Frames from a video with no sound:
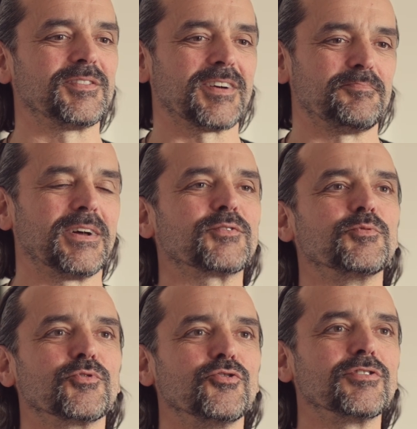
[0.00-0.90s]
ich sag mal
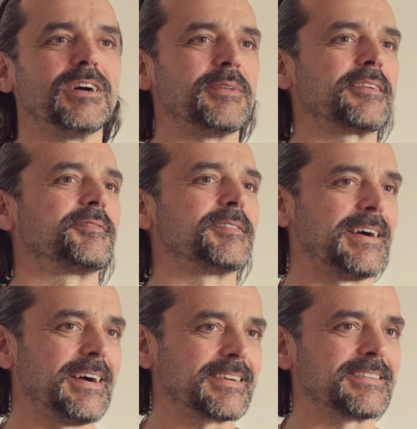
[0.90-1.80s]
zum Glück, am nächsten
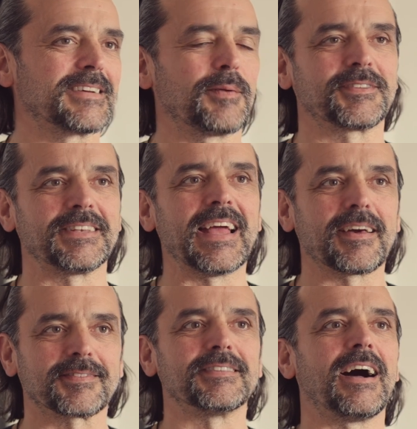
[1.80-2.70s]
Tag gab es den
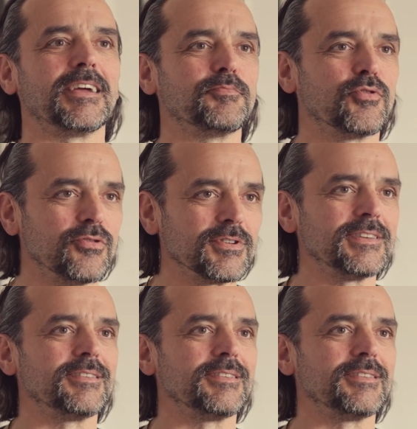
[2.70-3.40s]
ersten Einbruch